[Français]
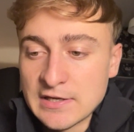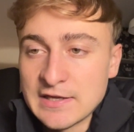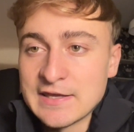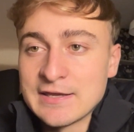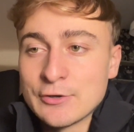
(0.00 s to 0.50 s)

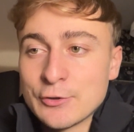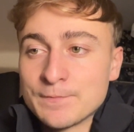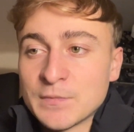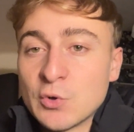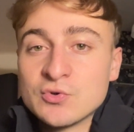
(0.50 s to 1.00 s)
Et
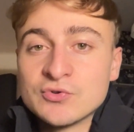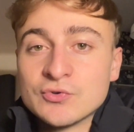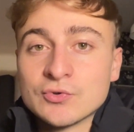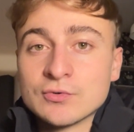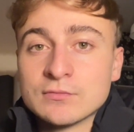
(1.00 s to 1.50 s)
euh, au lieu
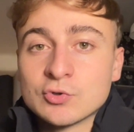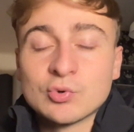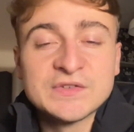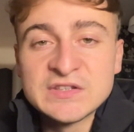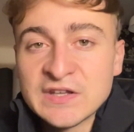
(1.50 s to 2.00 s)
de
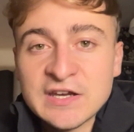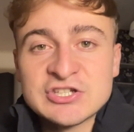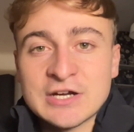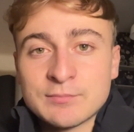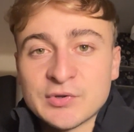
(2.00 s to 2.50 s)
considérer
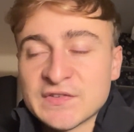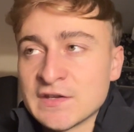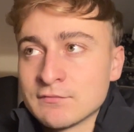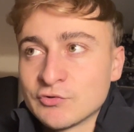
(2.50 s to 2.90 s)
chaque pensée,